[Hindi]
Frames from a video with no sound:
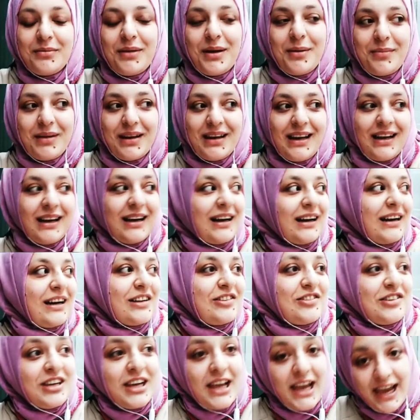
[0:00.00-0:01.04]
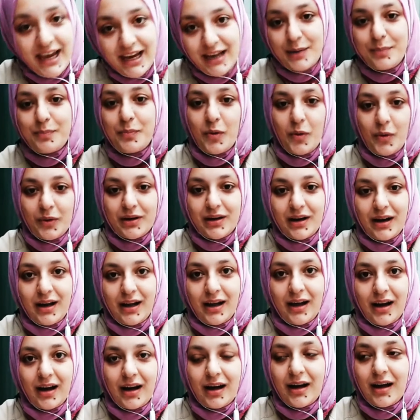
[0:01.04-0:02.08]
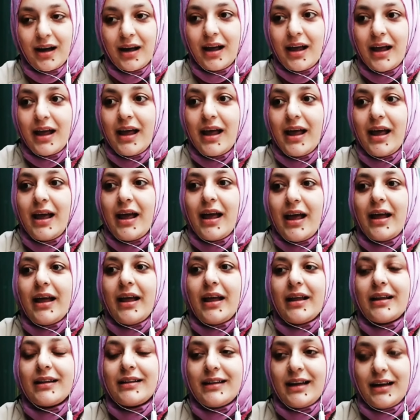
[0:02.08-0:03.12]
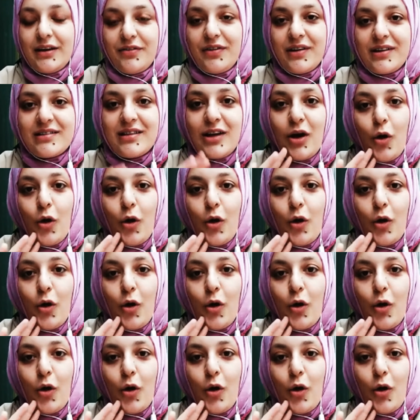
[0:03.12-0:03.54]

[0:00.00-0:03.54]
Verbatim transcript: में मैंने कराची एयरपोर्ट आया दरवाजा